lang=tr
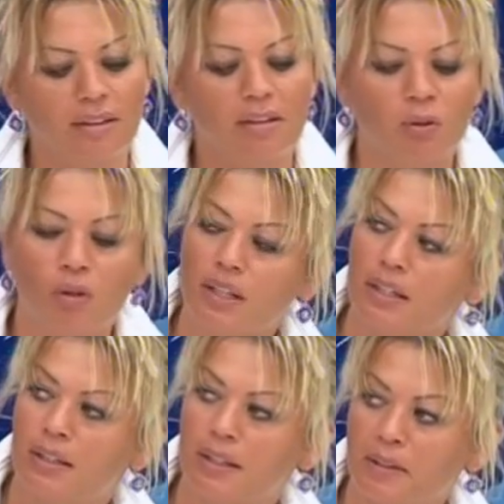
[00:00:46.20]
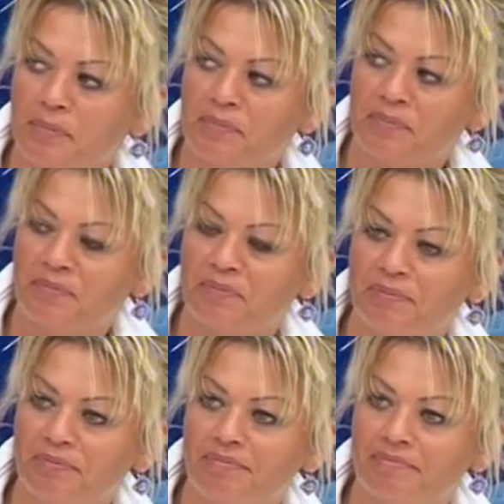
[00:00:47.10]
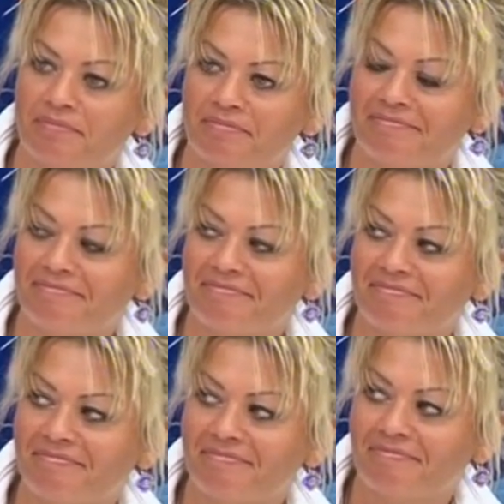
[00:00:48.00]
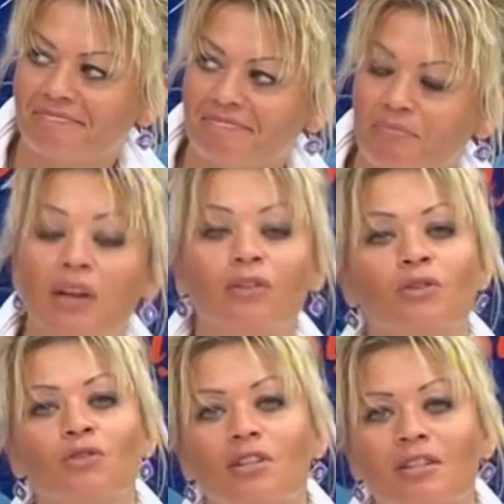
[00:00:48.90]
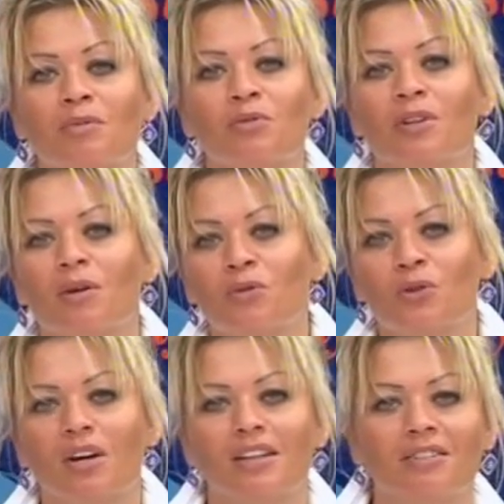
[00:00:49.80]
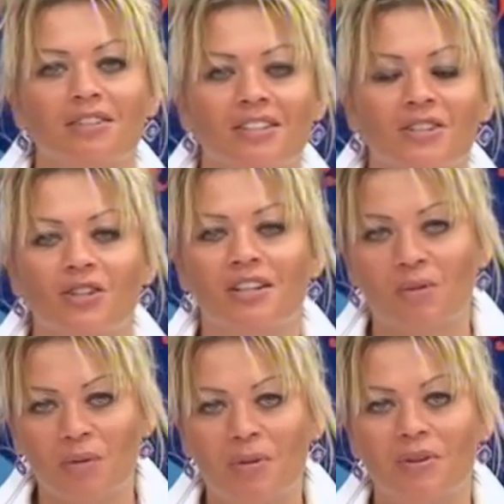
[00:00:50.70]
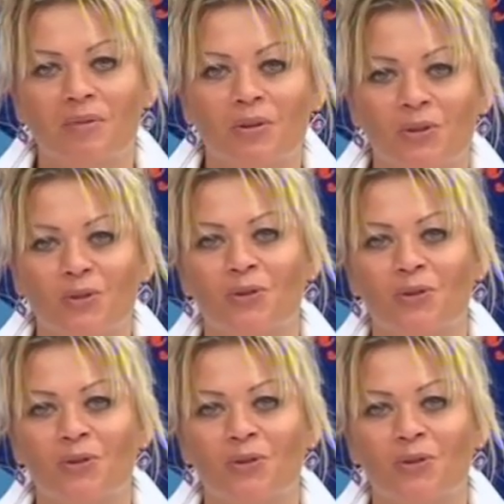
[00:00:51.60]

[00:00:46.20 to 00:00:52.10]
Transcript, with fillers: altına evet öyle girdik. Güzel. Ben öncelikle buradan bütün ATV seyircilerine merhaba demek